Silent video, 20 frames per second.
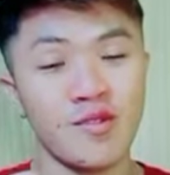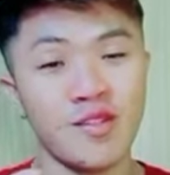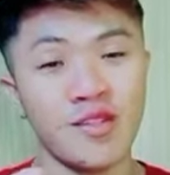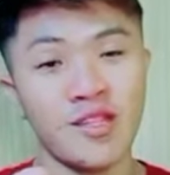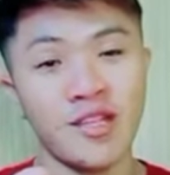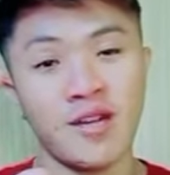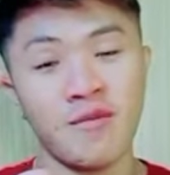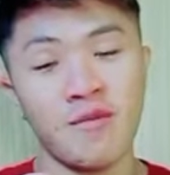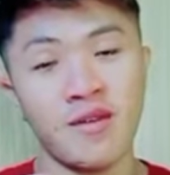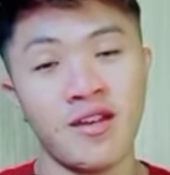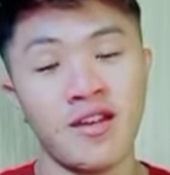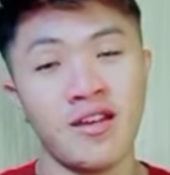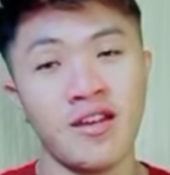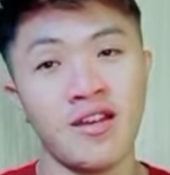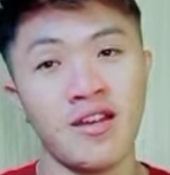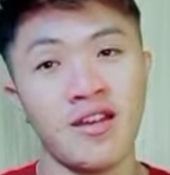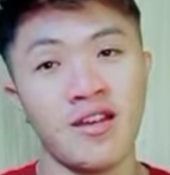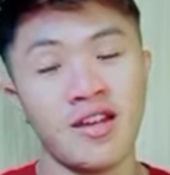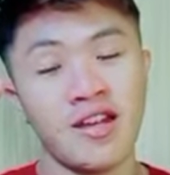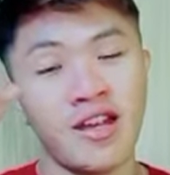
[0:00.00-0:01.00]

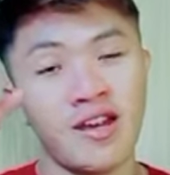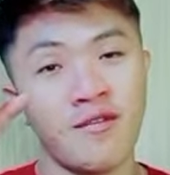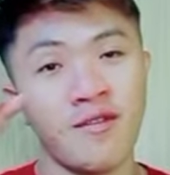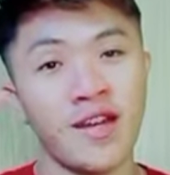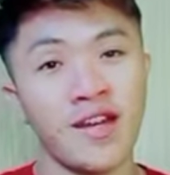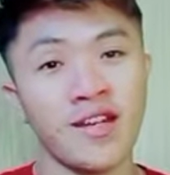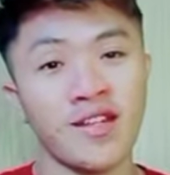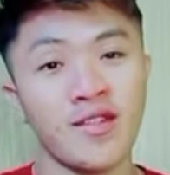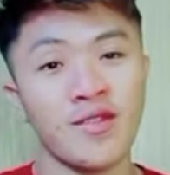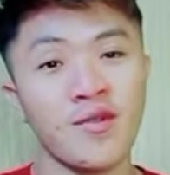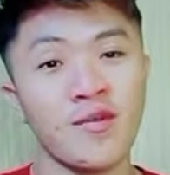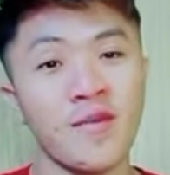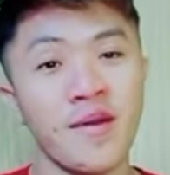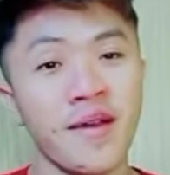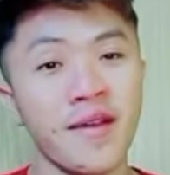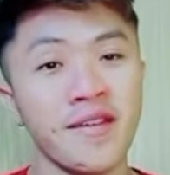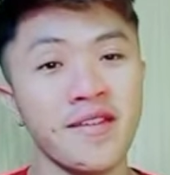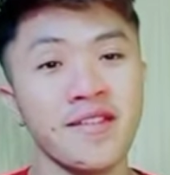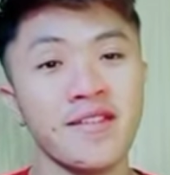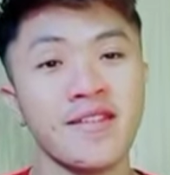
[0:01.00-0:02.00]
sama kawan itu
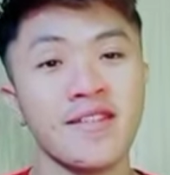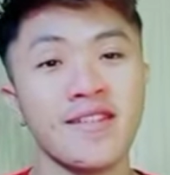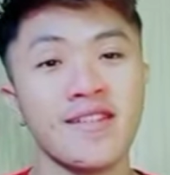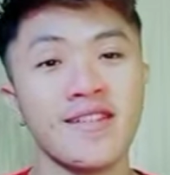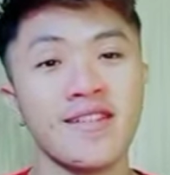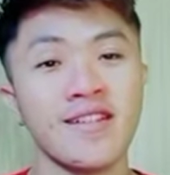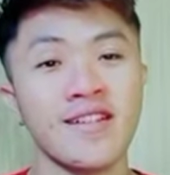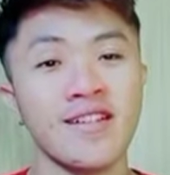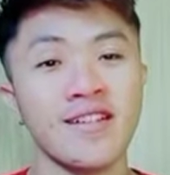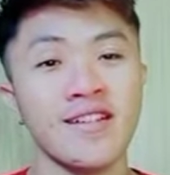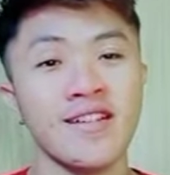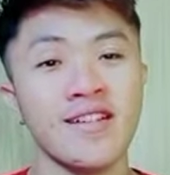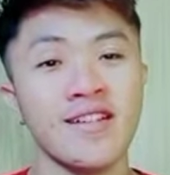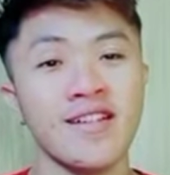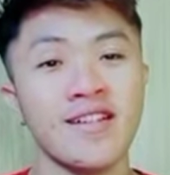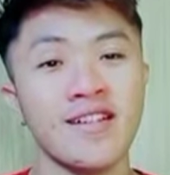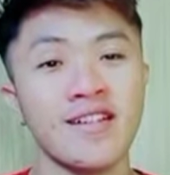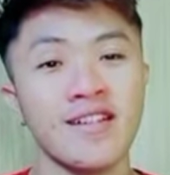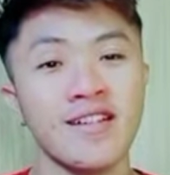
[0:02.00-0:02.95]
baik ya